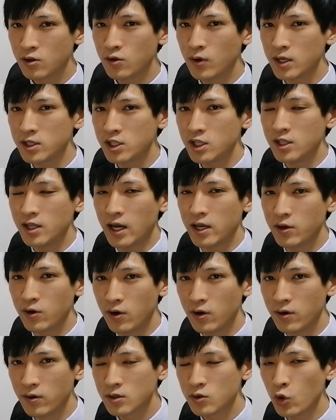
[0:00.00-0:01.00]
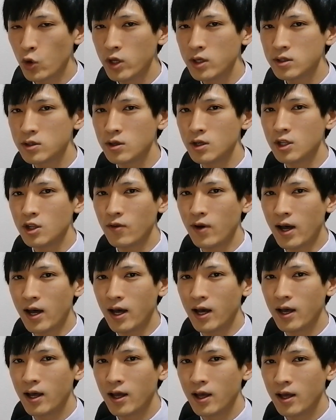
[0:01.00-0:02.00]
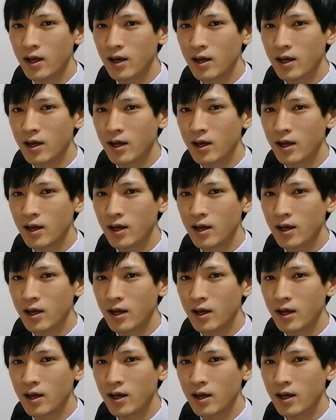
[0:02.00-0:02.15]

詳しい内容、それについては、